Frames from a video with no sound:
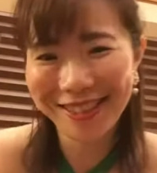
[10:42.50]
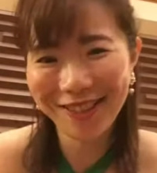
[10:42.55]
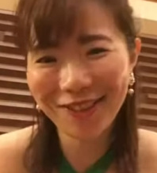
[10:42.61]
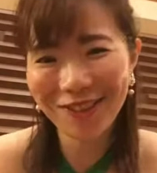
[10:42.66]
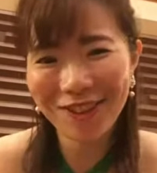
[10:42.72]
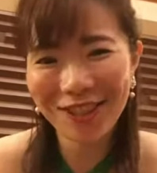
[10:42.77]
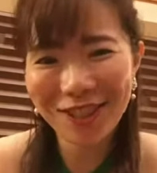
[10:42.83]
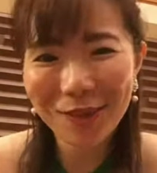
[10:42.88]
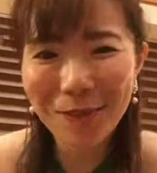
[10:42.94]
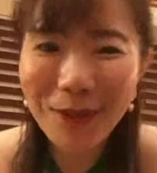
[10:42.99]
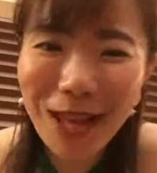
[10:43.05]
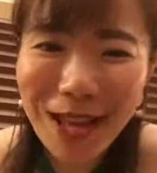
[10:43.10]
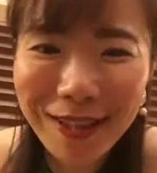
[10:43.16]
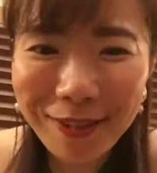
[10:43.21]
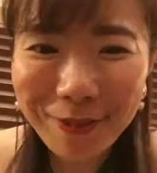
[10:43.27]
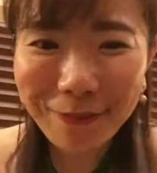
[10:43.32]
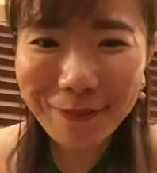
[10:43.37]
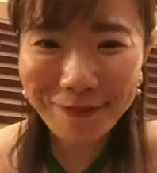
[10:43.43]
そういう仕組み
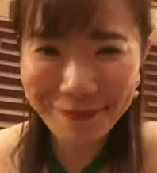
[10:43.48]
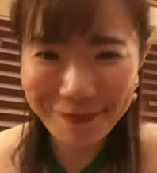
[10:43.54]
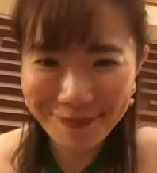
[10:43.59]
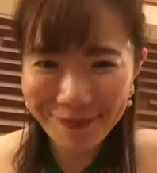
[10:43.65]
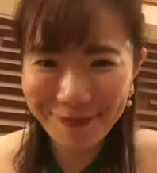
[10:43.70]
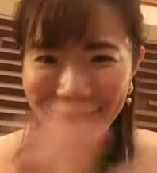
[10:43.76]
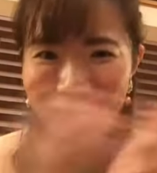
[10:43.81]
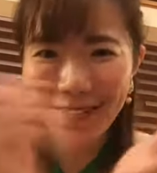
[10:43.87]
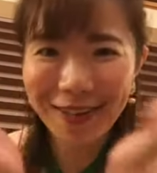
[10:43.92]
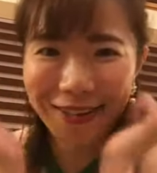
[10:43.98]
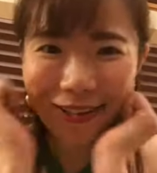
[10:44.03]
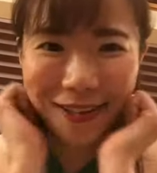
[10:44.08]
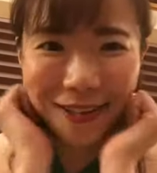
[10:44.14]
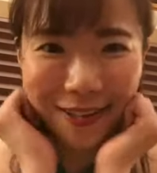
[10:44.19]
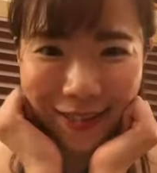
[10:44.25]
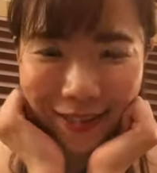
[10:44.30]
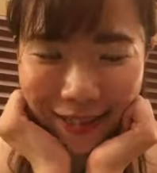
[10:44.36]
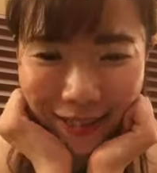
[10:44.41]
です
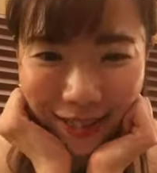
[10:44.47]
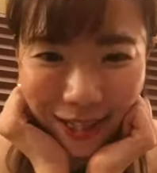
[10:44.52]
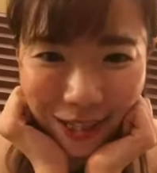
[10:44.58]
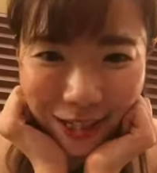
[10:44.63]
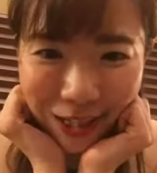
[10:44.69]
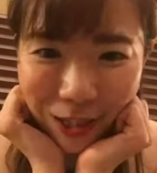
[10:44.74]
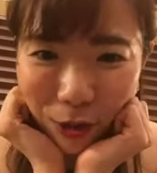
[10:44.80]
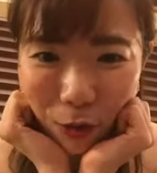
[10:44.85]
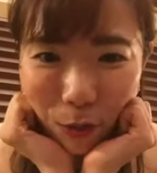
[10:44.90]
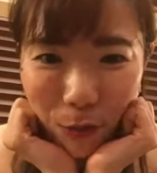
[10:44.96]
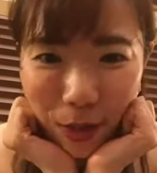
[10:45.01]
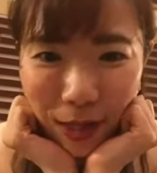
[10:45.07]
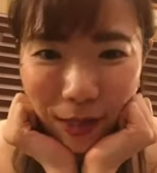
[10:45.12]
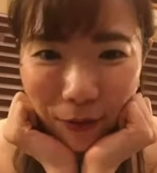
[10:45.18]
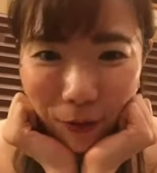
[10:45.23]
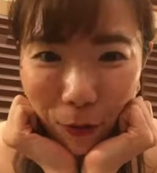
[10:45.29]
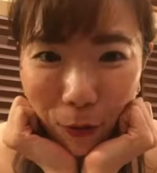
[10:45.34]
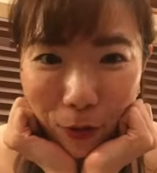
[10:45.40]
じゃあなんか今日も
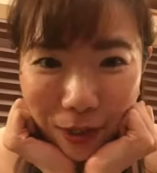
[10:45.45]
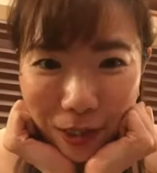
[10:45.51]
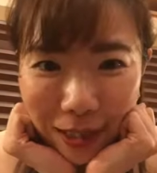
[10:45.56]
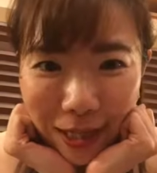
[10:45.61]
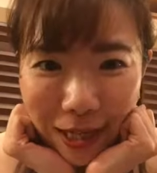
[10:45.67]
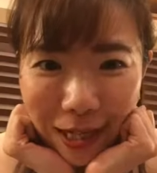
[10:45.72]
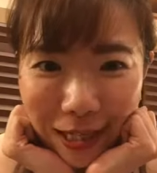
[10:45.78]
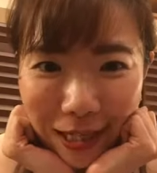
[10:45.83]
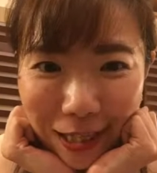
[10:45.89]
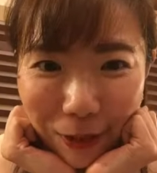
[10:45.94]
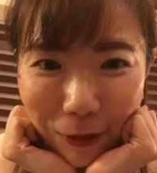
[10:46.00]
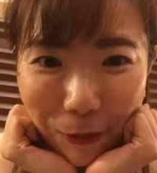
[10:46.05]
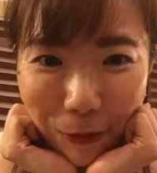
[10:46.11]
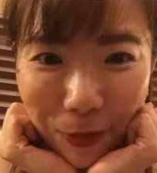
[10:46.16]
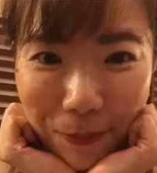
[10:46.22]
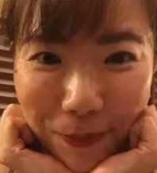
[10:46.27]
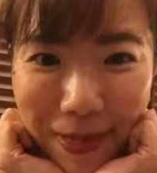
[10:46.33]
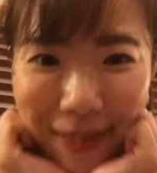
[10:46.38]
本題に入りたいと
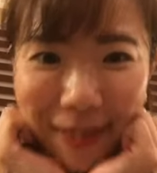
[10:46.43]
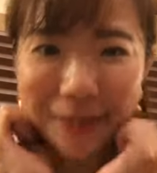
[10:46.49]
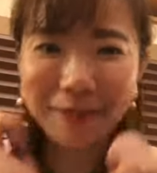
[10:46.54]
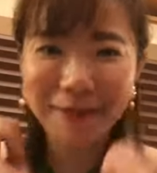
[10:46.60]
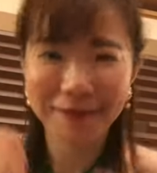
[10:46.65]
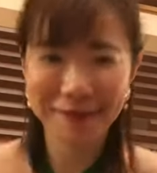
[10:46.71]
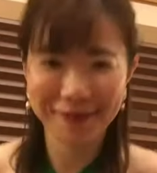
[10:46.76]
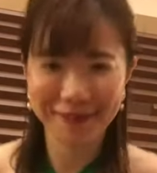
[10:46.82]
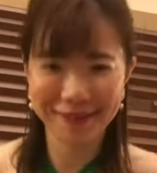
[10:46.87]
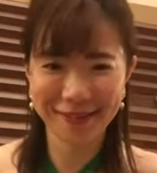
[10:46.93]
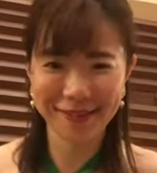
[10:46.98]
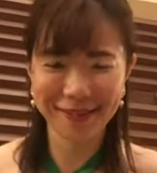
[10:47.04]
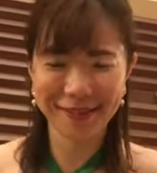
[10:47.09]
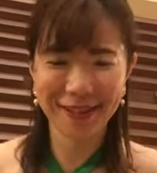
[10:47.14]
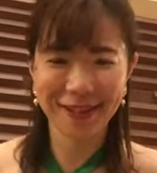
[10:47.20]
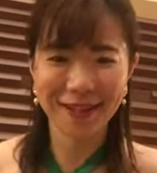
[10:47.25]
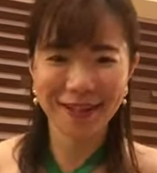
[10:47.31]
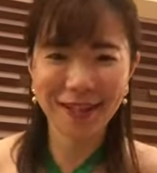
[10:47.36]
思います
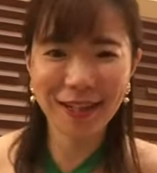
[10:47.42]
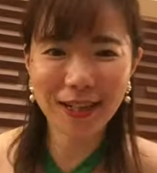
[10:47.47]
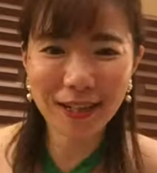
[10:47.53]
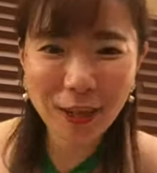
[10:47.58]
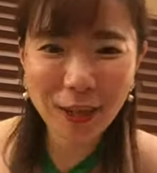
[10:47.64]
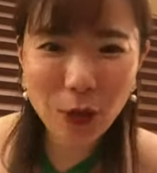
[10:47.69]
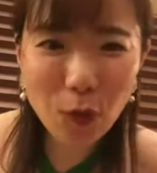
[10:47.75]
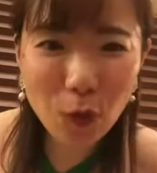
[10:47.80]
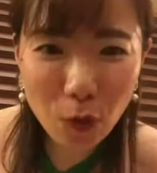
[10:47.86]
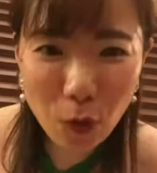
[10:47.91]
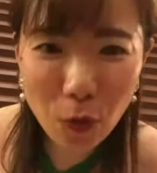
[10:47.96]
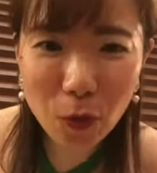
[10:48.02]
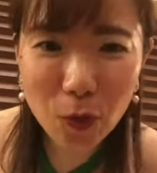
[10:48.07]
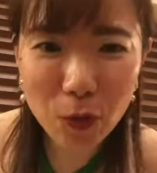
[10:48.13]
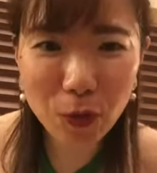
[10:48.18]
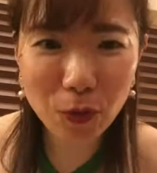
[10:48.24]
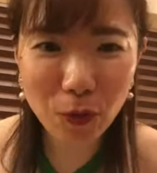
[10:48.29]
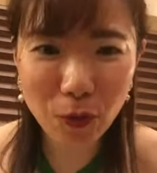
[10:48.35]
なんかね今日
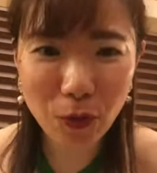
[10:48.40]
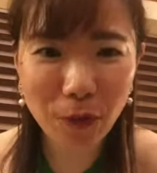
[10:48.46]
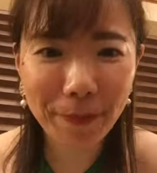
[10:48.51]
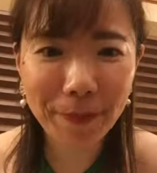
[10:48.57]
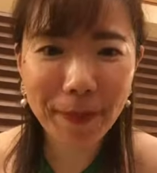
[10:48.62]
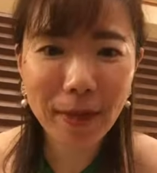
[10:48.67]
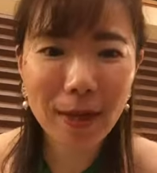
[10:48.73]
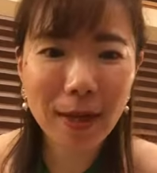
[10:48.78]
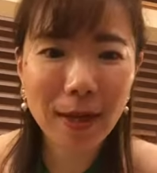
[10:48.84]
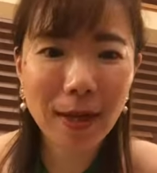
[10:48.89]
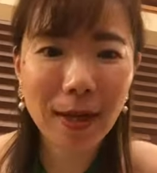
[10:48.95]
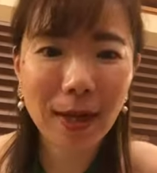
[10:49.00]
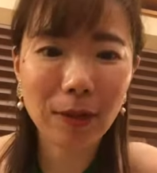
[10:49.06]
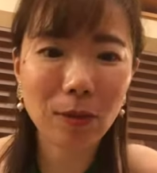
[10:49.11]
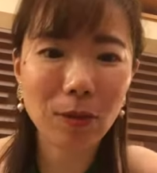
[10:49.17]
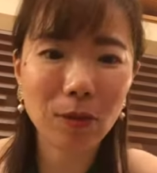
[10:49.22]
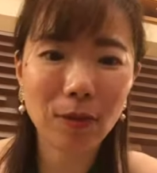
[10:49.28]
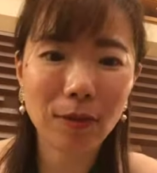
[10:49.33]
ちょっとあ
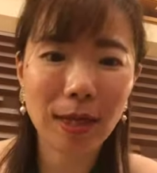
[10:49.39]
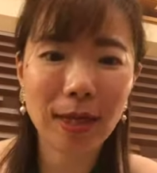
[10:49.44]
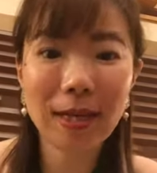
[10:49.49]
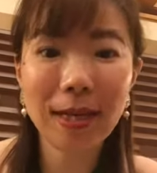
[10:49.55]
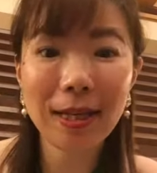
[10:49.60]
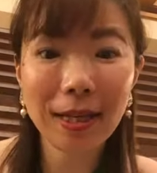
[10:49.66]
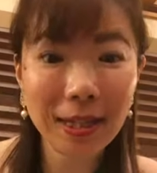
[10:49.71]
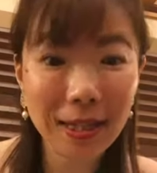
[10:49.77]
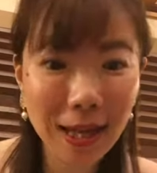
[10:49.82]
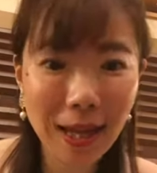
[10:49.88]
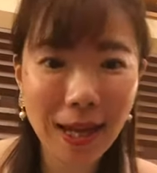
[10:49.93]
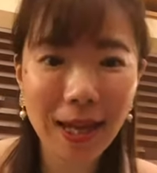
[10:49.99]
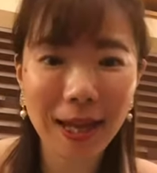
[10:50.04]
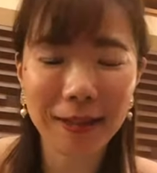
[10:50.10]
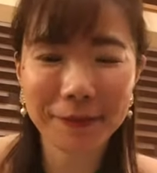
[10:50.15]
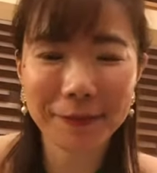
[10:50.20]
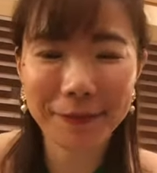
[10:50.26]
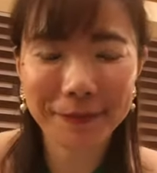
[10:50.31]
の出先で